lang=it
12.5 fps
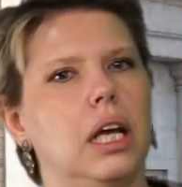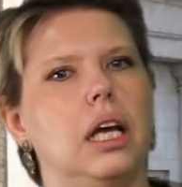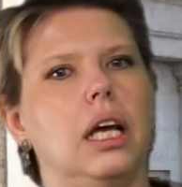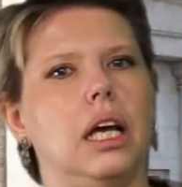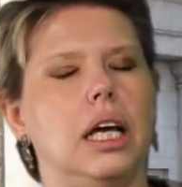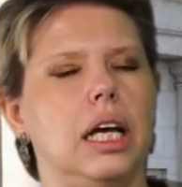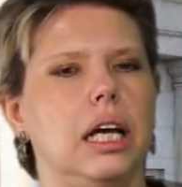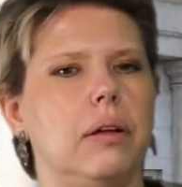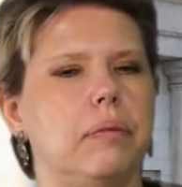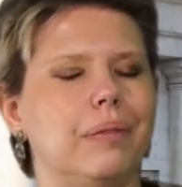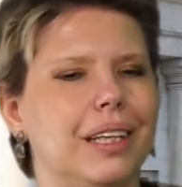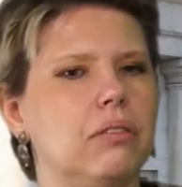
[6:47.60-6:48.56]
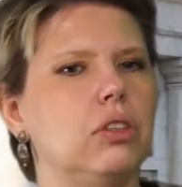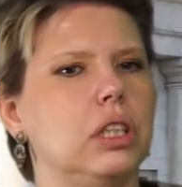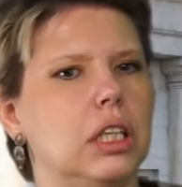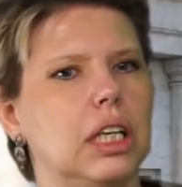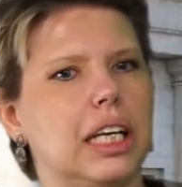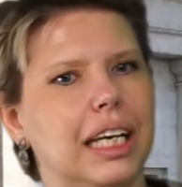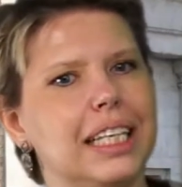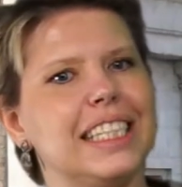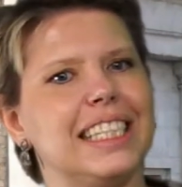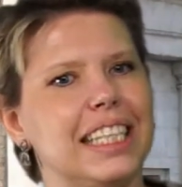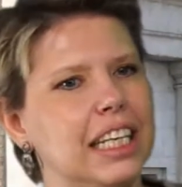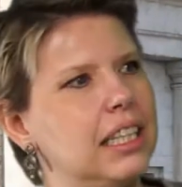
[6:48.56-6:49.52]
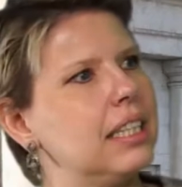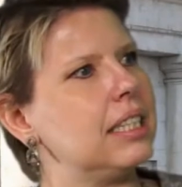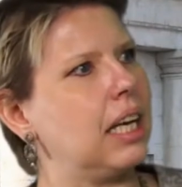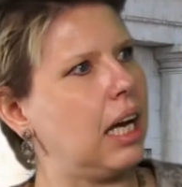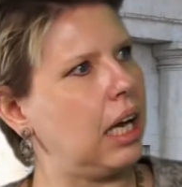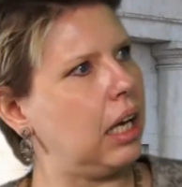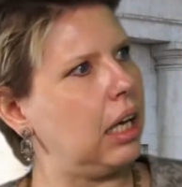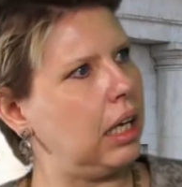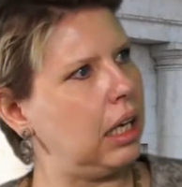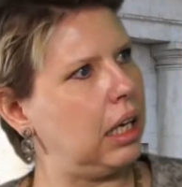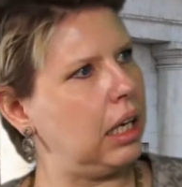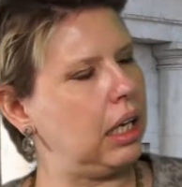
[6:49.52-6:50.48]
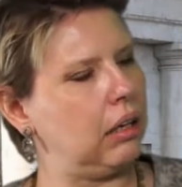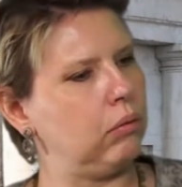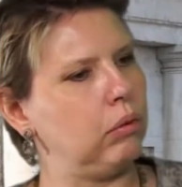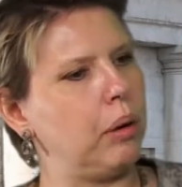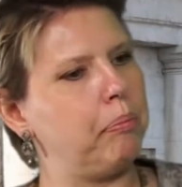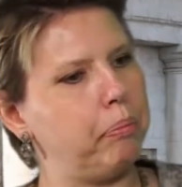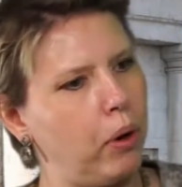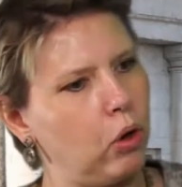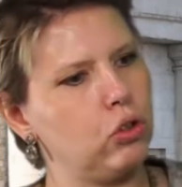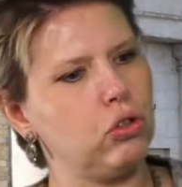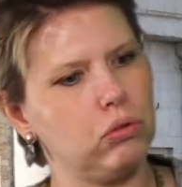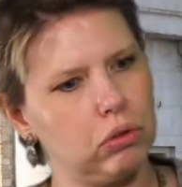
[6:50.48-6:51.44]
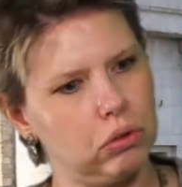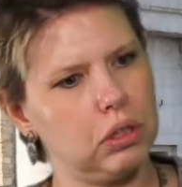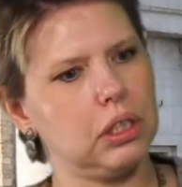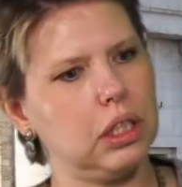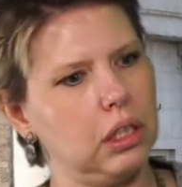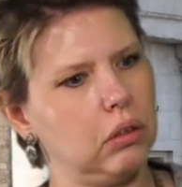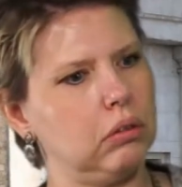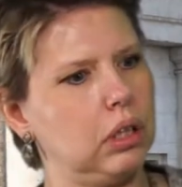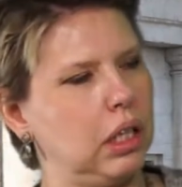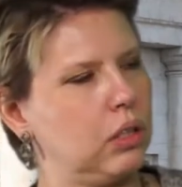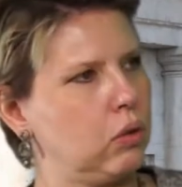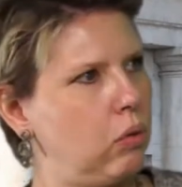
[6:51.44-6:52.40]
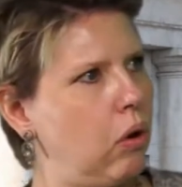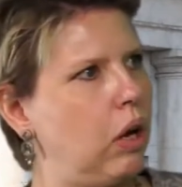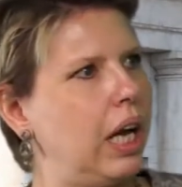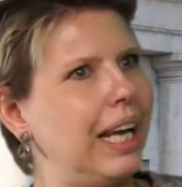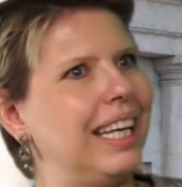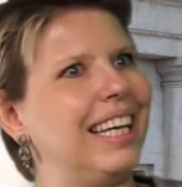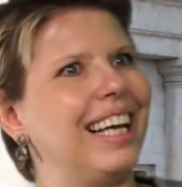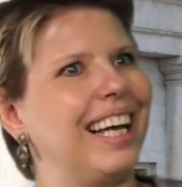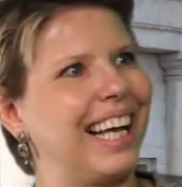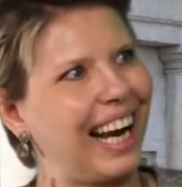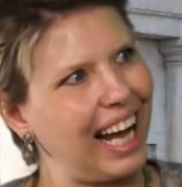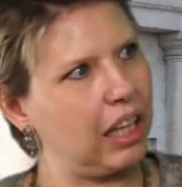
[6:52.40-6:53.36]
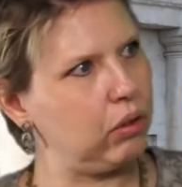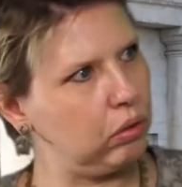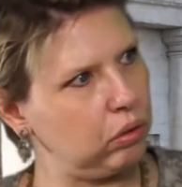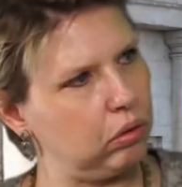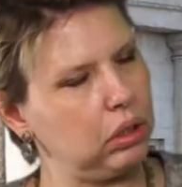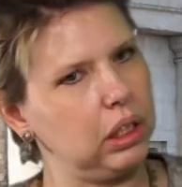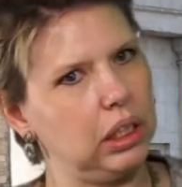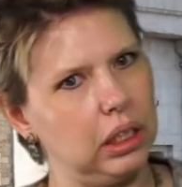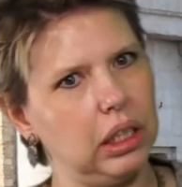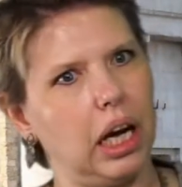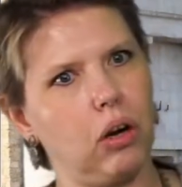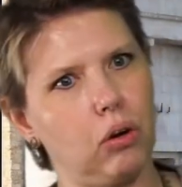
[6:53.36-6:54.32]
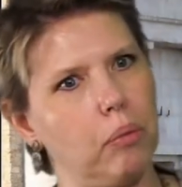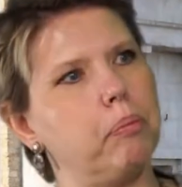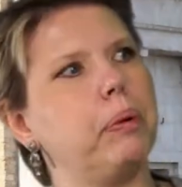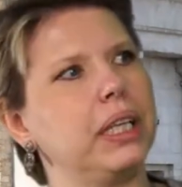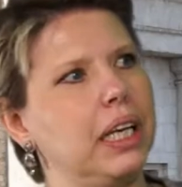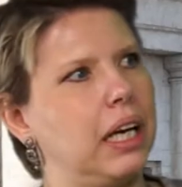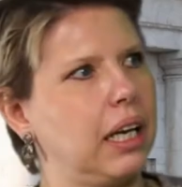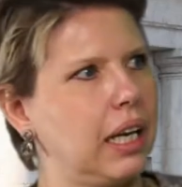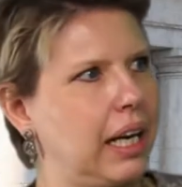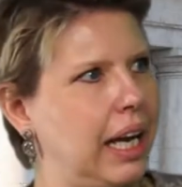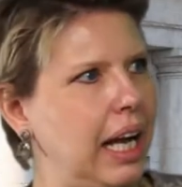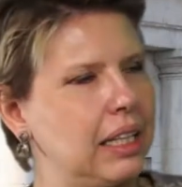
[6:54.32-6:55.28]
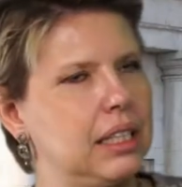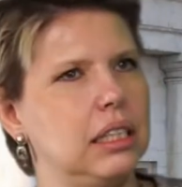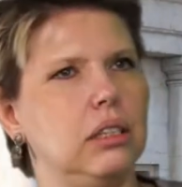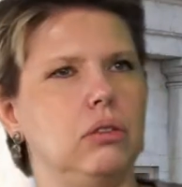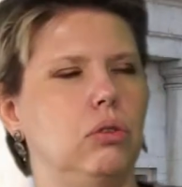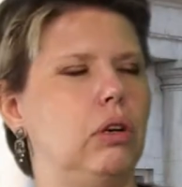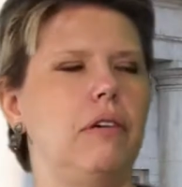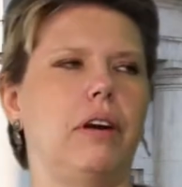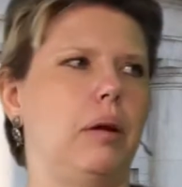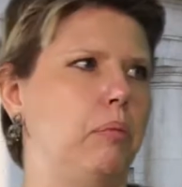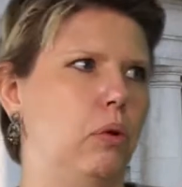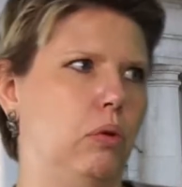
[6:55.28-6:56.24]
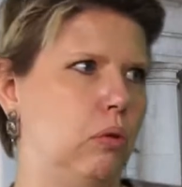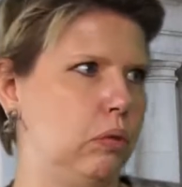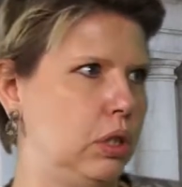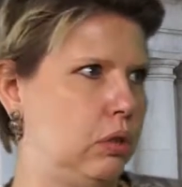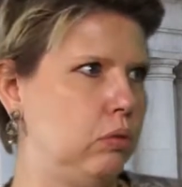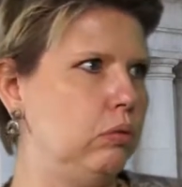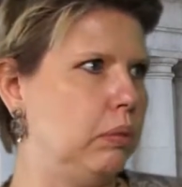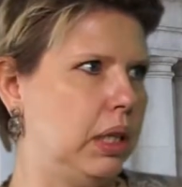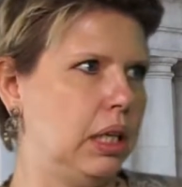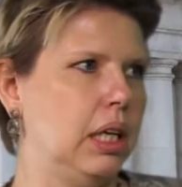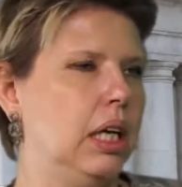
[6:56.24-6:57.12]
Eh, devo dire che senza eh, un appoggio, un sostegno della scuola in grado di accompagnare i ragazzi non avremmo questi numeri.